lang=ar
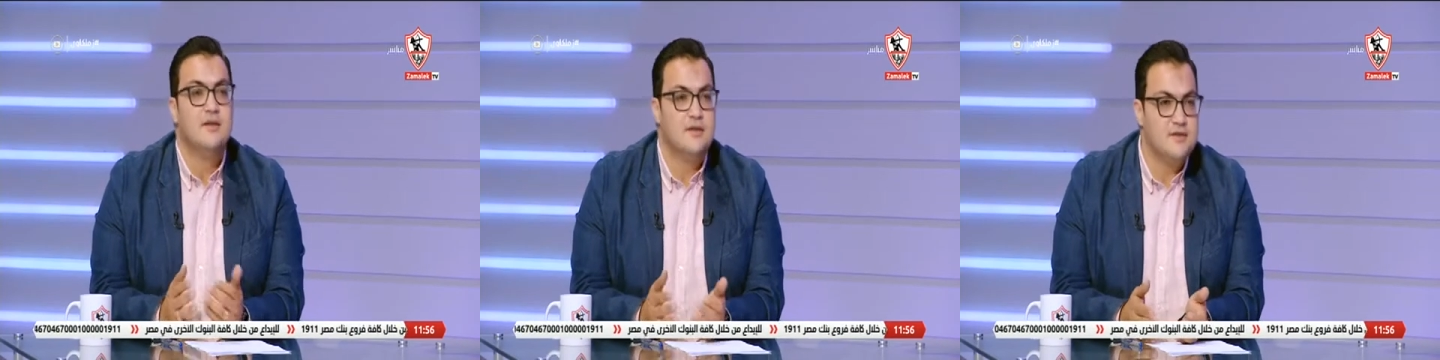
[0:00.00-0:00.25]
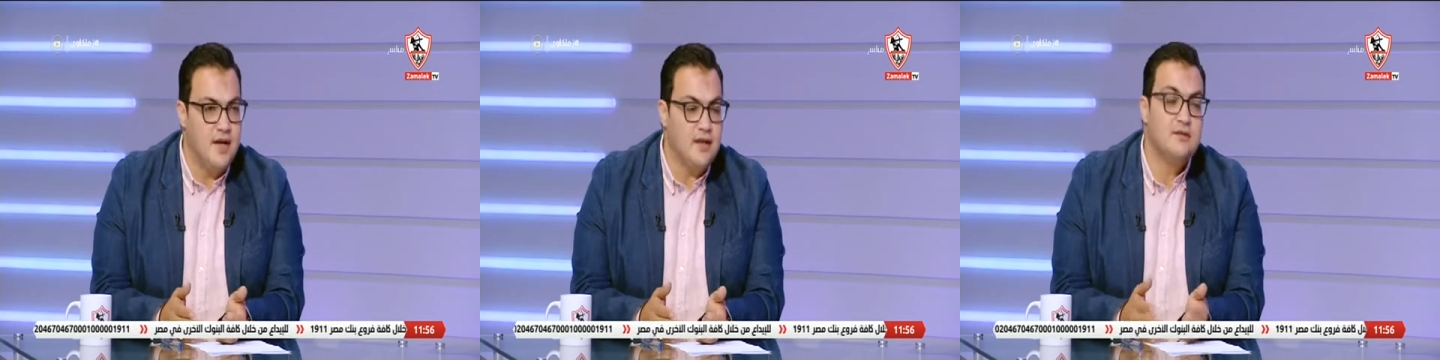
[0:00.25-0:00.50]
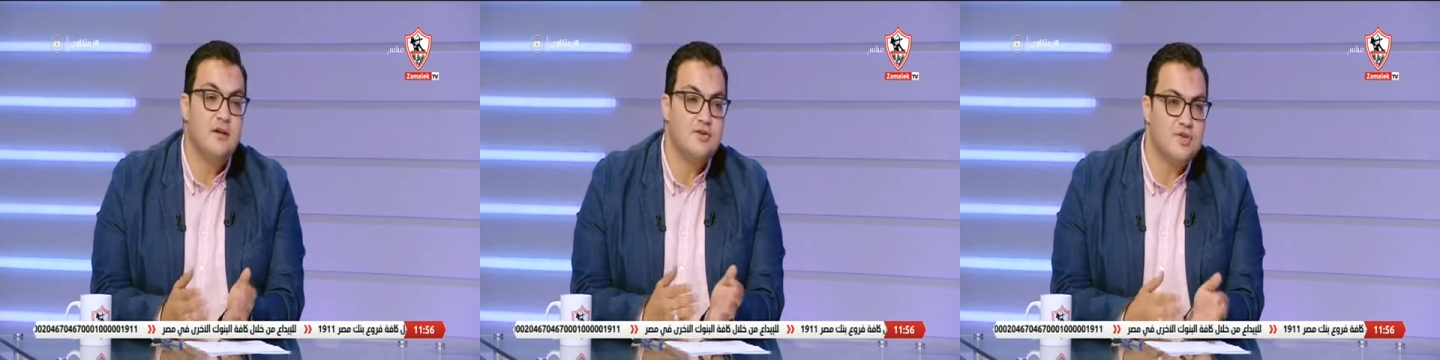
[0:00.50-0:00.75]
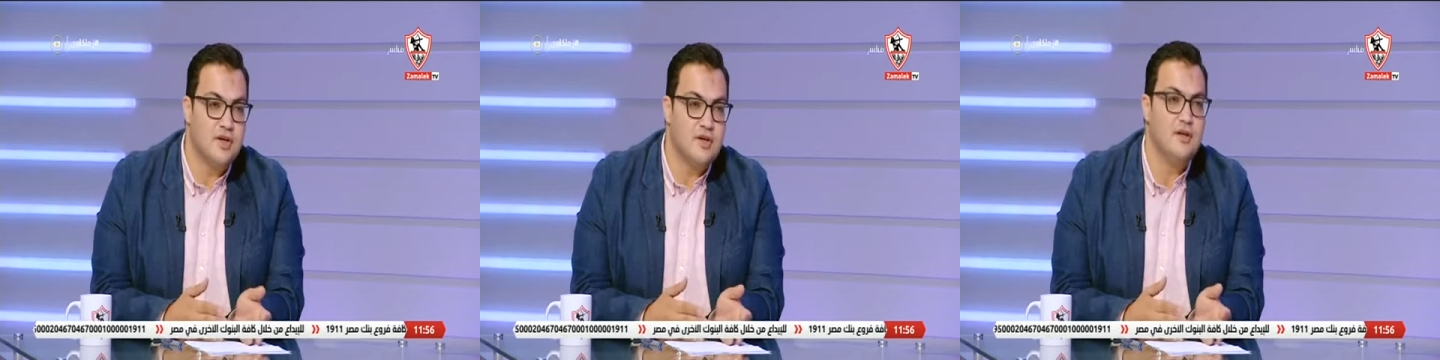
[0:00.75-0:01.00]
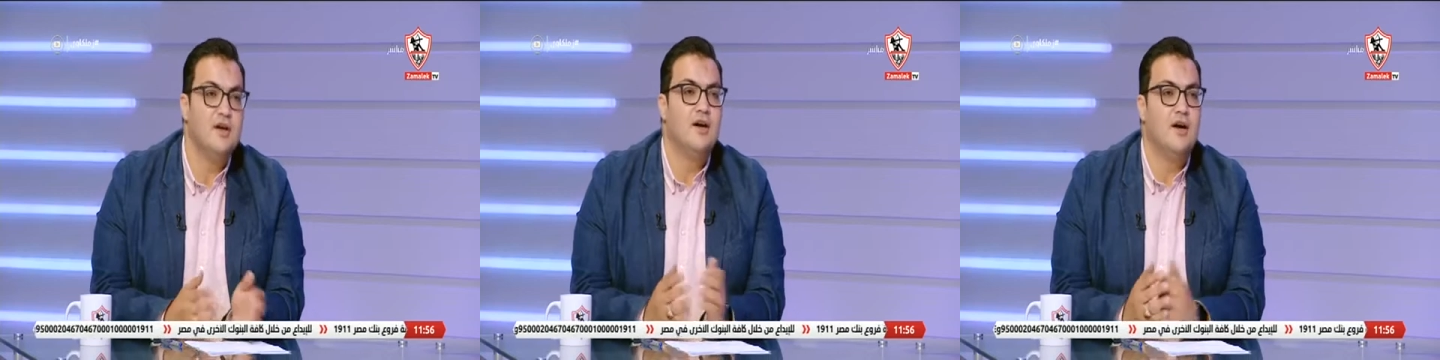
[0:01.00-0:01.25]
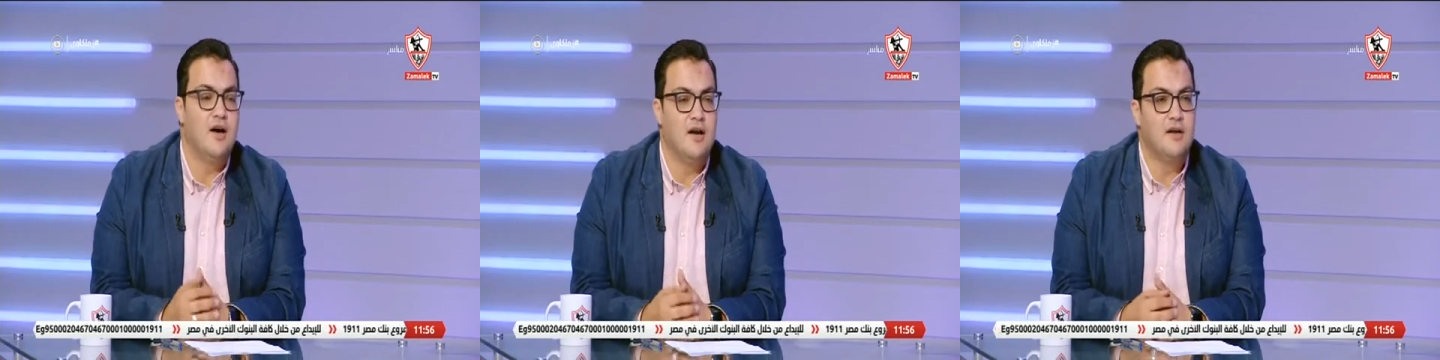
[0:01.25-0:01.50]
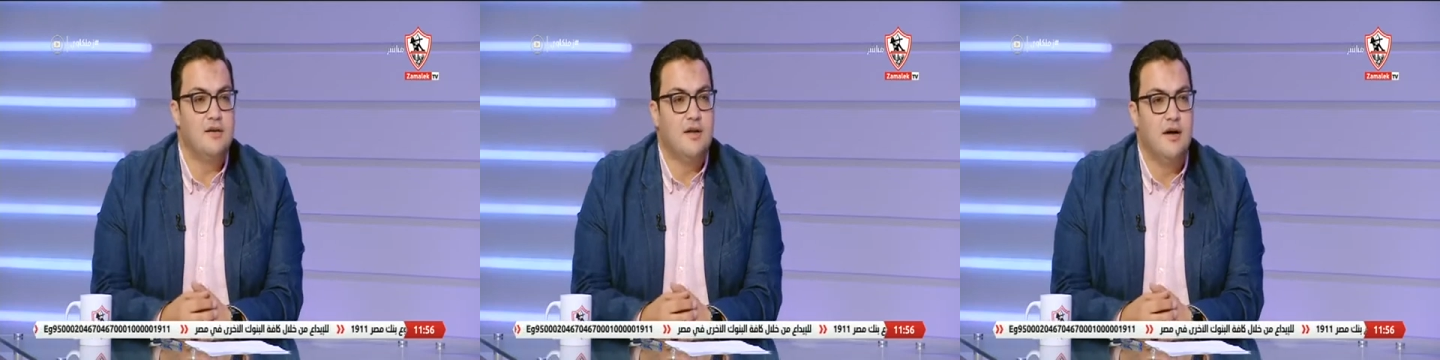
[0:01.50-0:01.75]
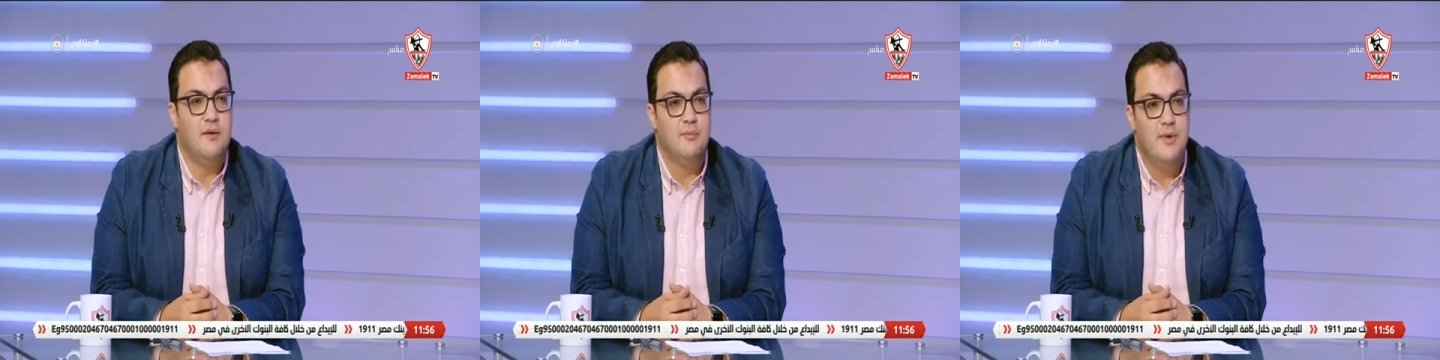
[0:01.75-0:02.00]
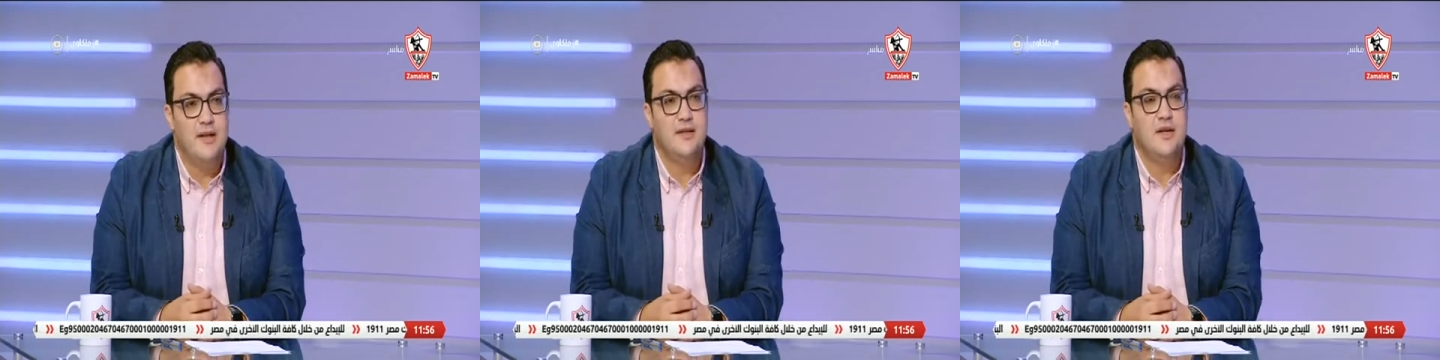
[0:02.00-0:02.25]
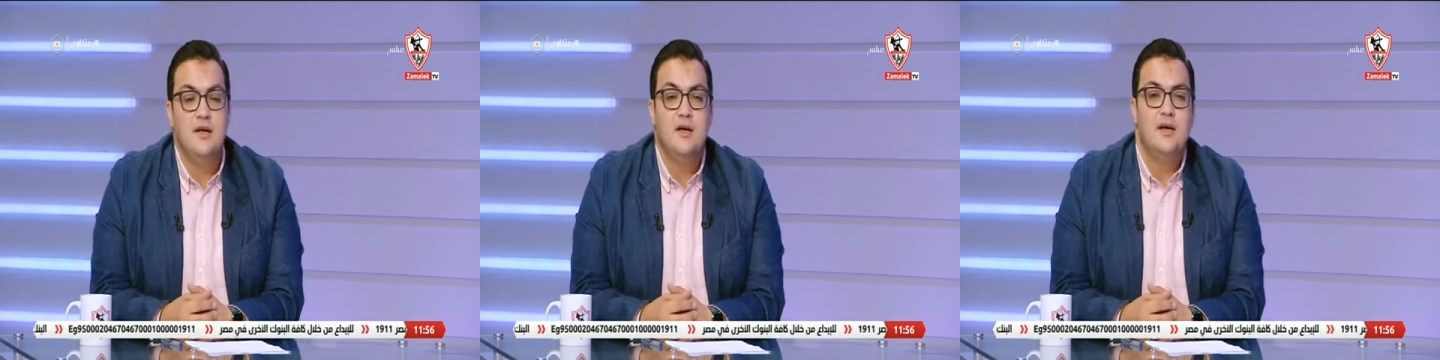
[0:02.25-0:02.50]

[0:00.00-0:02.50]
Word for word: 19 خرجنا بدري